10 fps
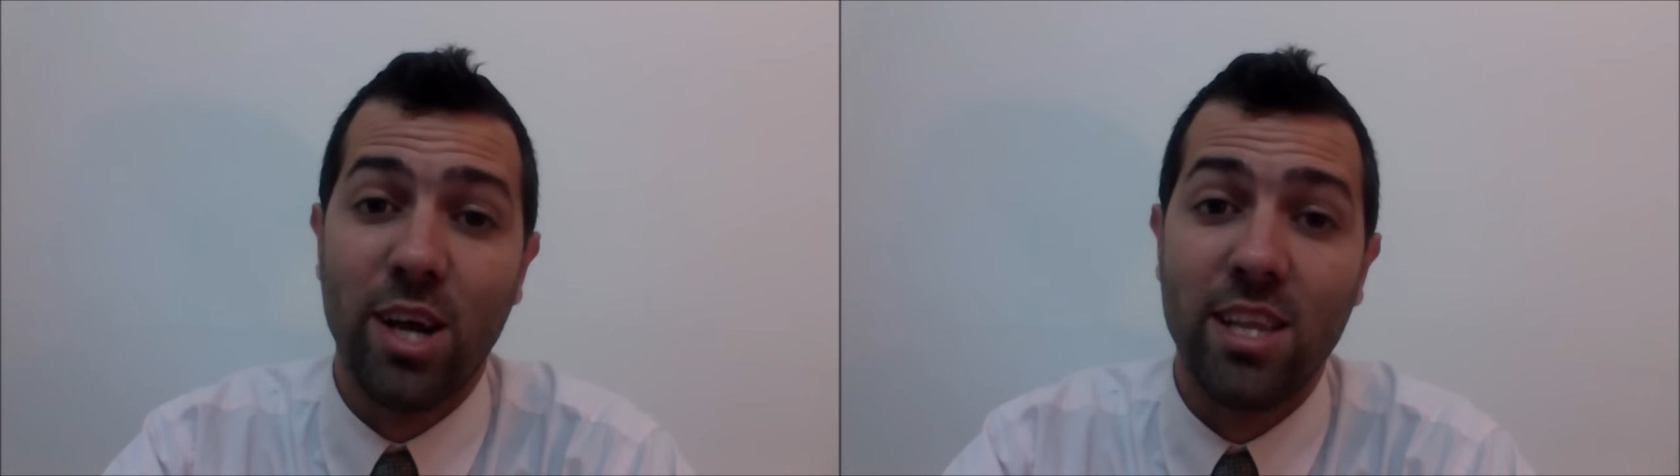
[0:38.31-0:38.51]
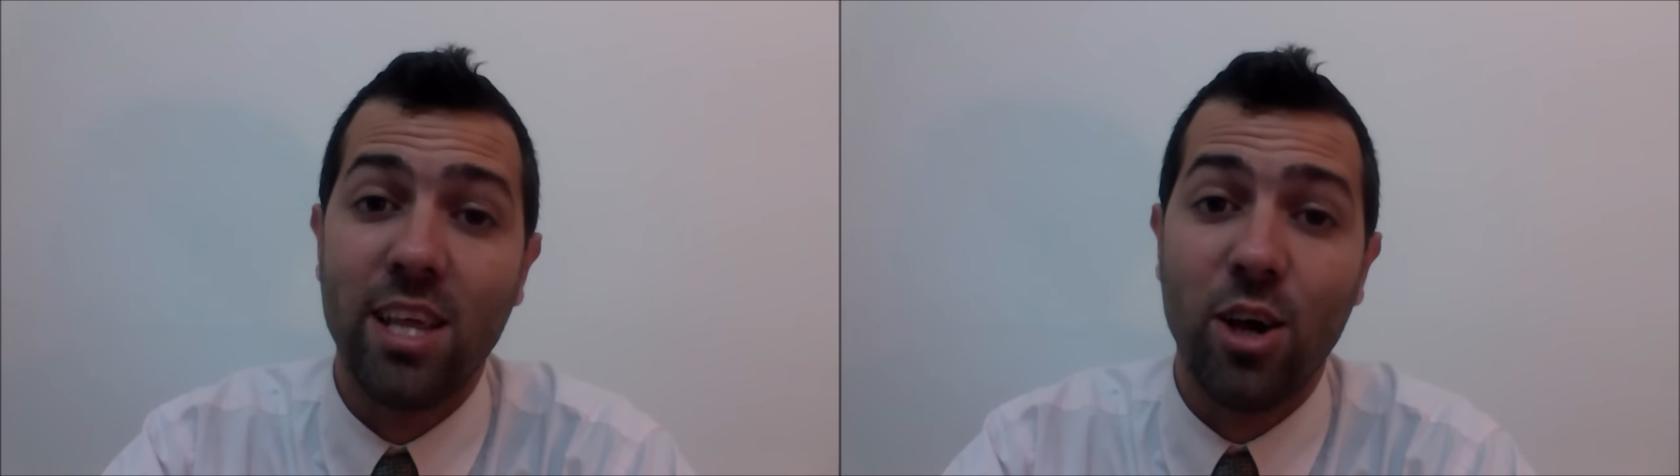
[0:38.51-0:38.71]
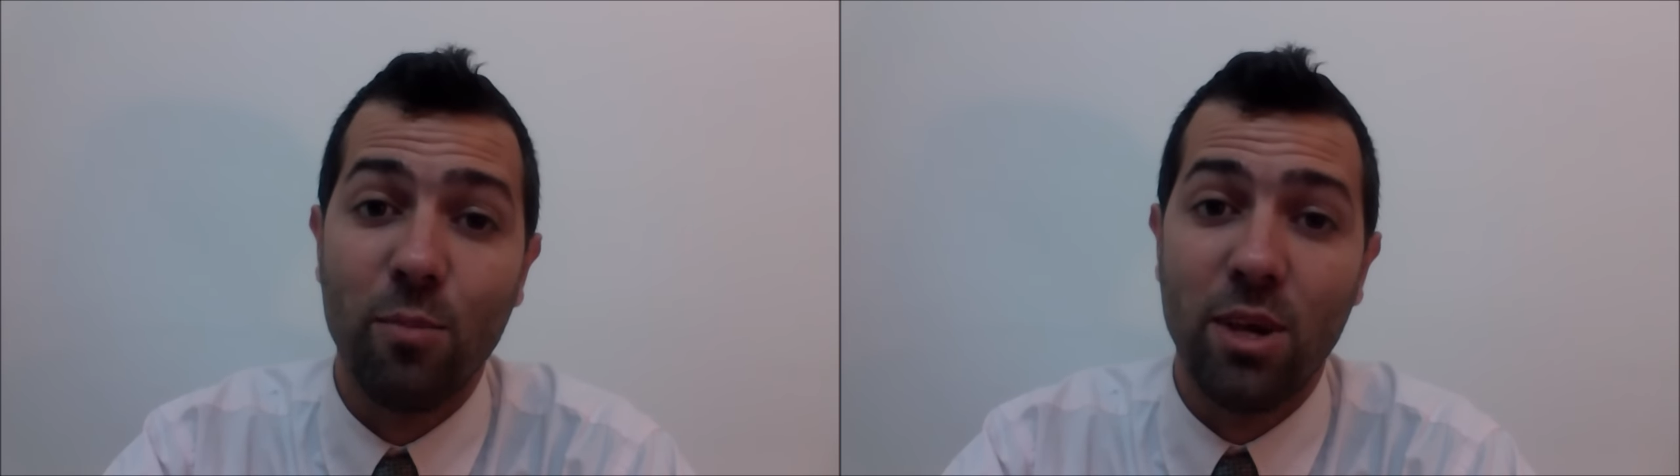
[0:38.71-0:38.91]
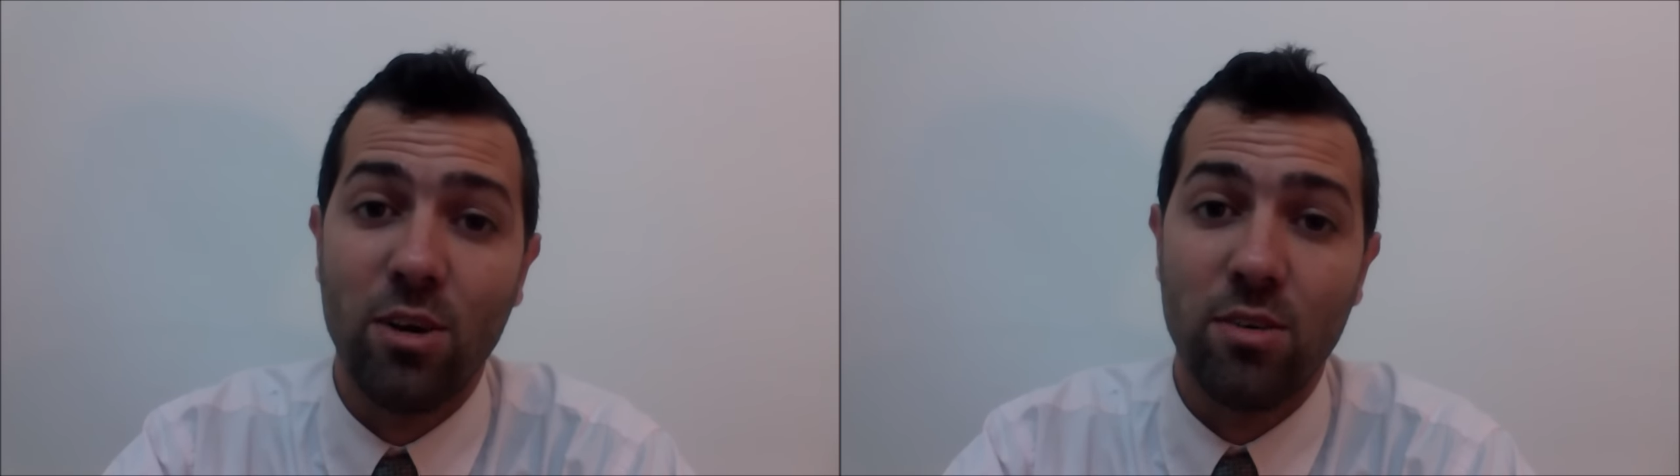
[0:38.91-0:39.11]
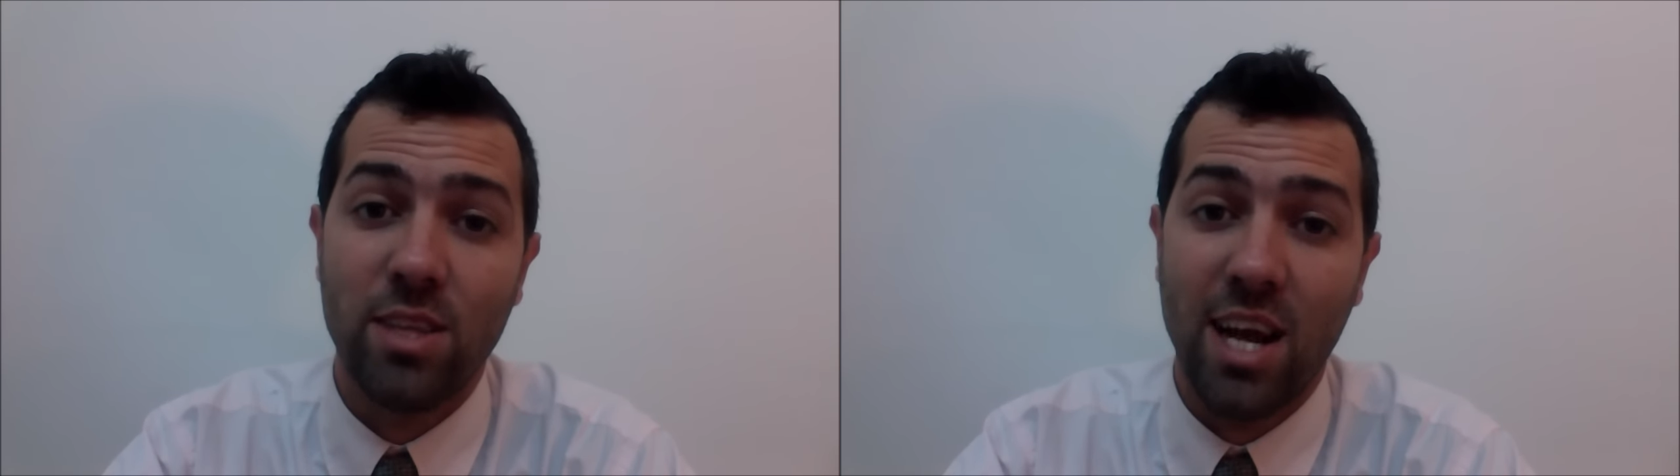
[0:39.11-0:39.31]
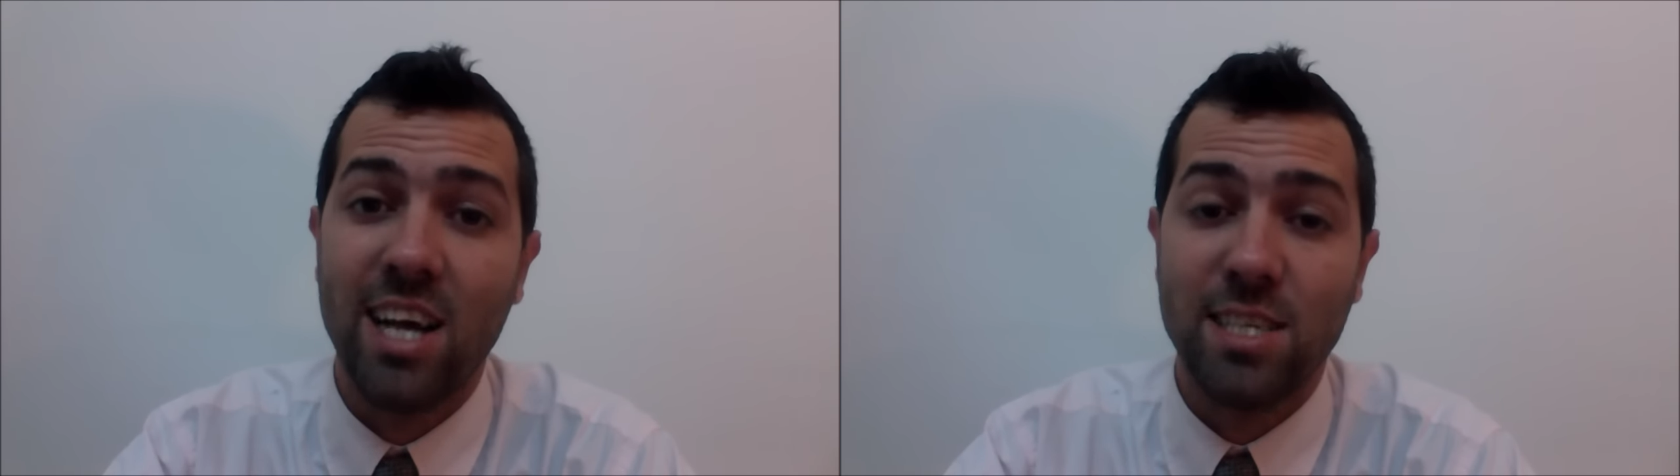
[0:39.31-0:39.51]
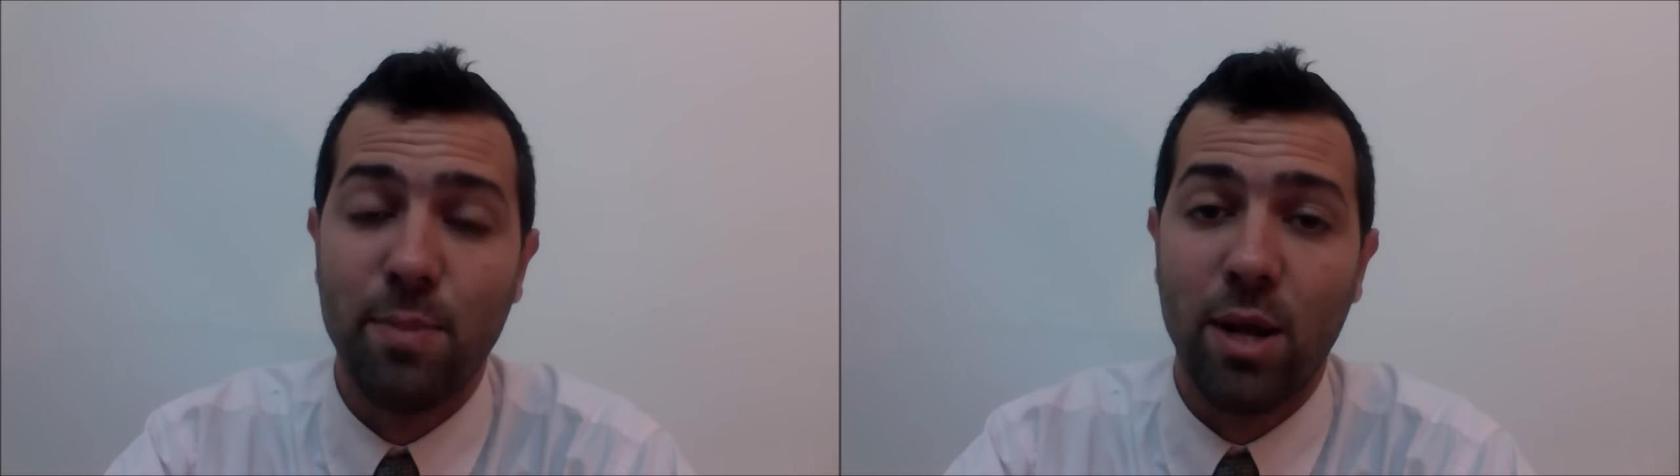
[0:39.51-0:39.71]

es que este domingo te hagas esa